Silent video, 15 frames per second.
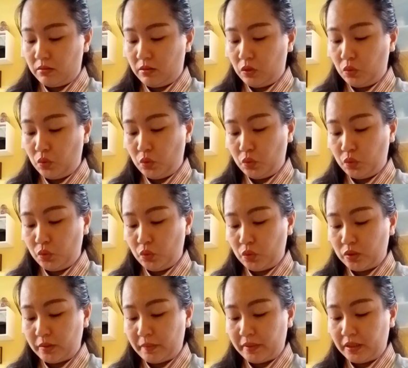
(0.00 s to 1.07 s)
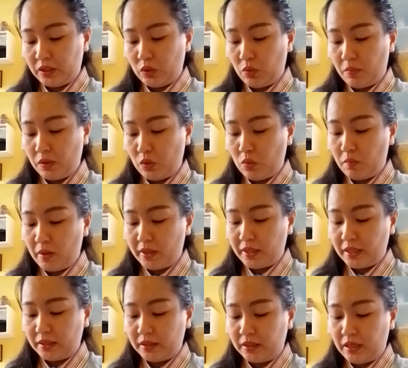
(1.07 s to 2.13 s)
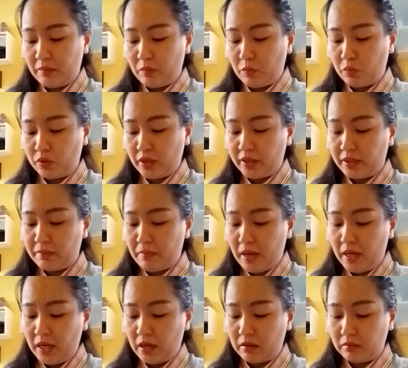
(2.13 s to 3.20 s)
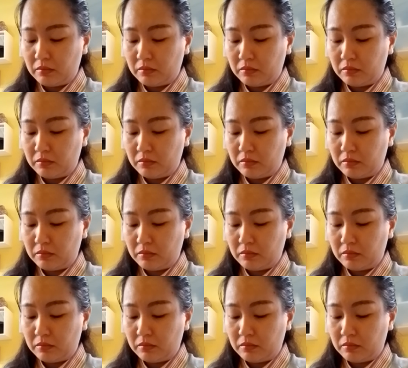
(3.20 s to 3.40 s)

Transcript: di gunung-gunung seperti domba-domba yang tidak mempunyai gembala."